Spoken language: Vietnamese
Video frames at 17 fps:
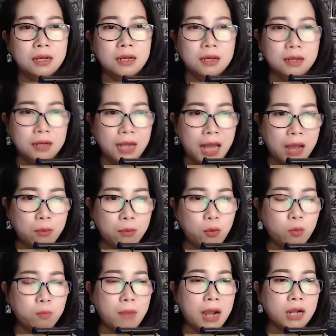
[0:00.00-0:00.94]
"Là
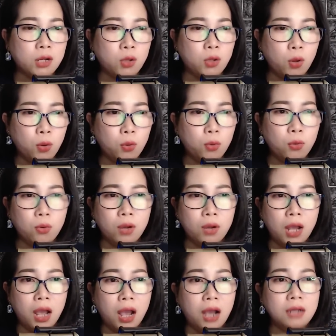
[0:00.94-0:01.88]
một bà cụ
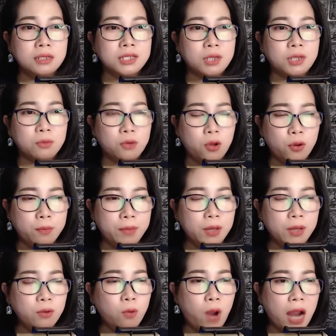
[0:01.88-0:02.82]
ở trong côi
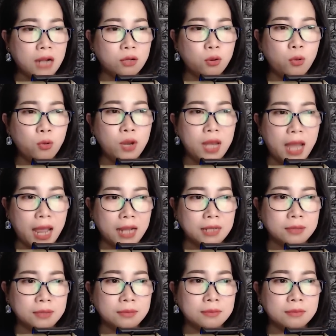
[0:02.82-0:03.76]
miếu hoang cuối làng,
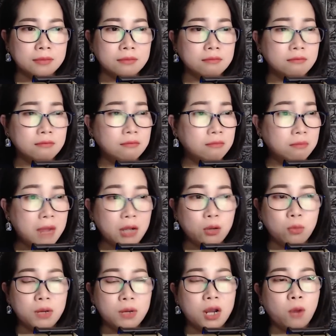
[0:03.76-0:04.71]
bác
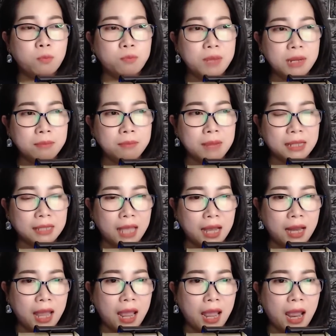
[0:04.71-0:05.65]
cũng không biết bà ta
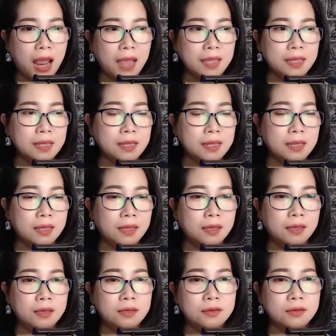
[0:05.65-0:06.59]
là ai.
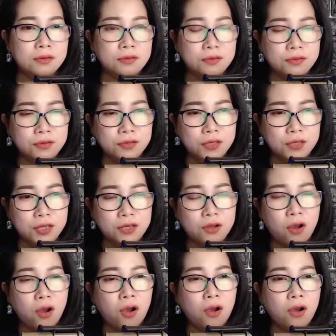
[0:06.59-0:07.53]
Chỉ
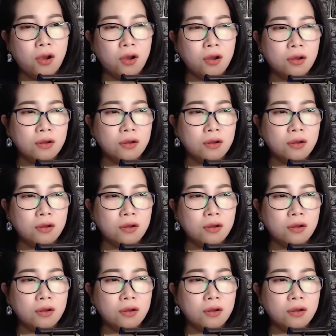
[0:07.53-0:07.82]
có..."